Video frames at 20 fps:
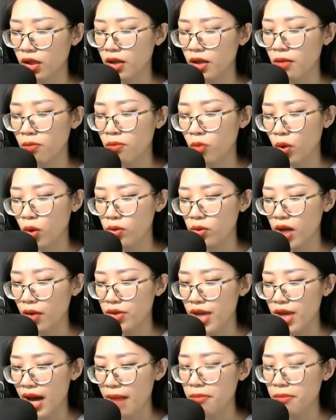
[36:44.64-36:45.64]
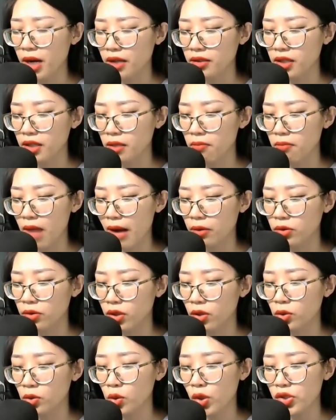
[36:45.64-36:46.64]
Một lão già mặc ngân bào
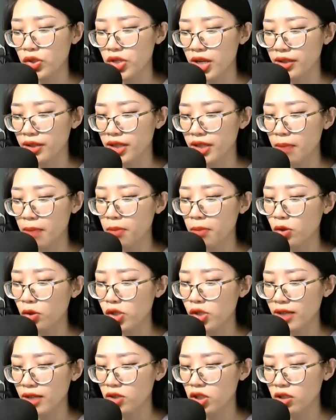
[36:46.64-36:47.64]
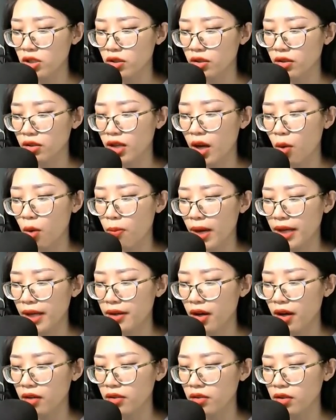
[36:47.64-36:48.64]
ngồi trên ghế màu trắng sữa cau mày
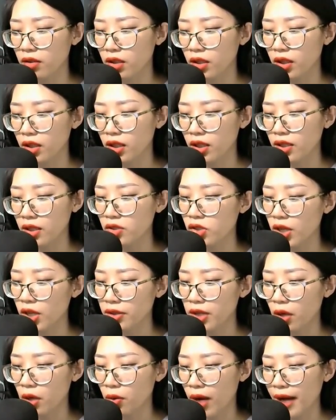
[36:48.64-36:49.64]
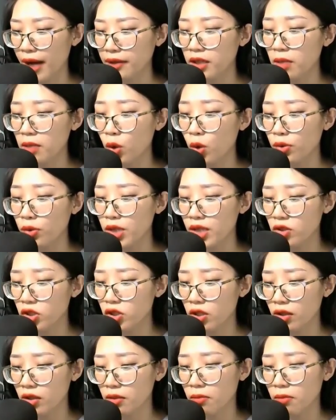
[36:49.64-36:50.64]
nói. Trên đầu hắn có một chiếc
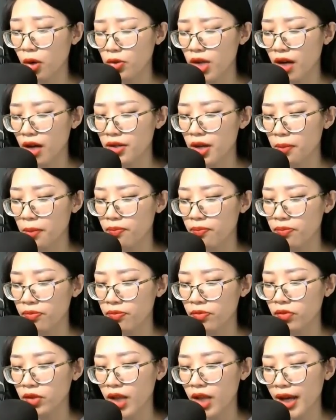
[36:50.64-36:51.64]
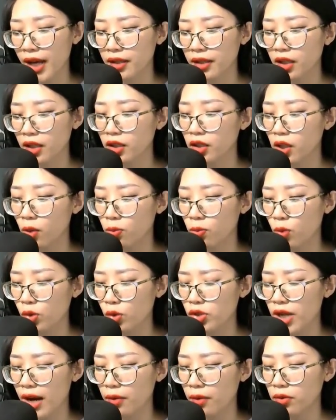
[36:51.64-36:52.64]
sừng màu đỏ đậm, tay hư không một
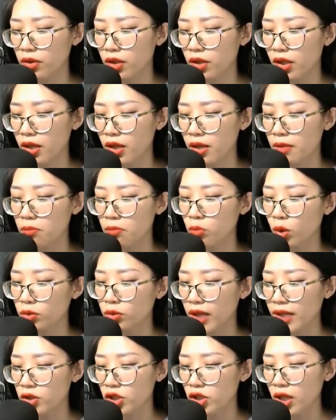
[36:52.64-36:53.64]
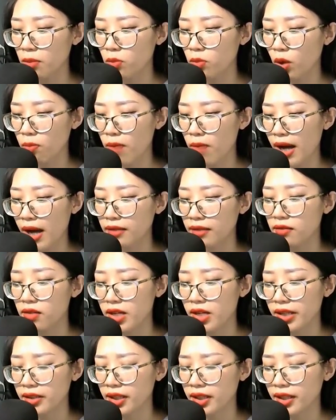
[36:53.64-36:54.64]
trào. Một thành sắc một bài
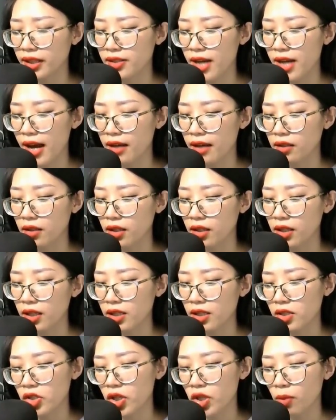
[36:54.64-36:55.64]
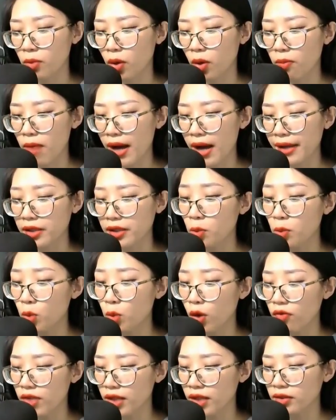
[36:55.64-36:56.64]
liền hiện ra. Trong một bài có
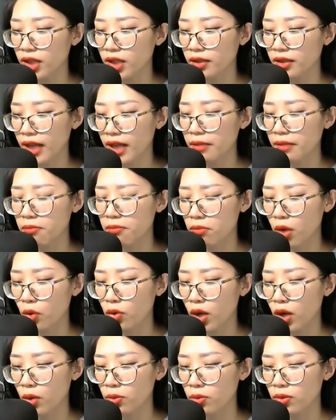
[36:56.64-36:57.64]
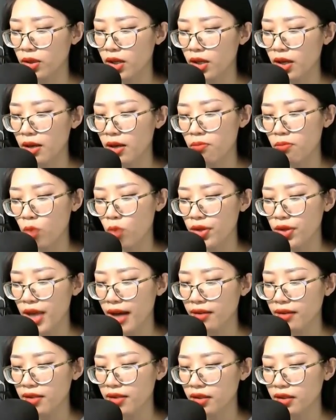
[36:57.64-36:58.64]
một viên tinh thạch màu hồng, bộ
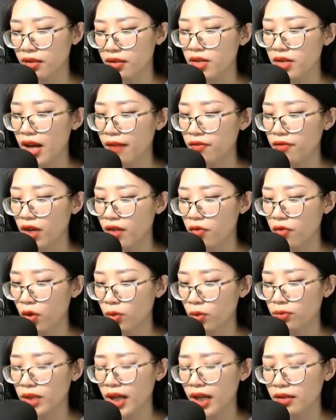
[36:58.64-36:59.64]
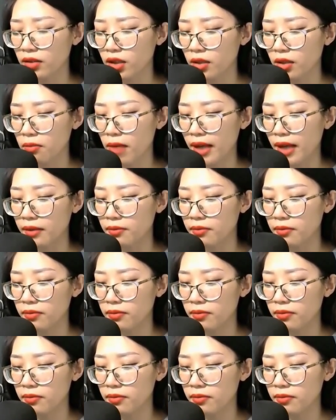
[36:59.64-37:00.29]
dáng như đã vỡ vụn thành từng mảnh.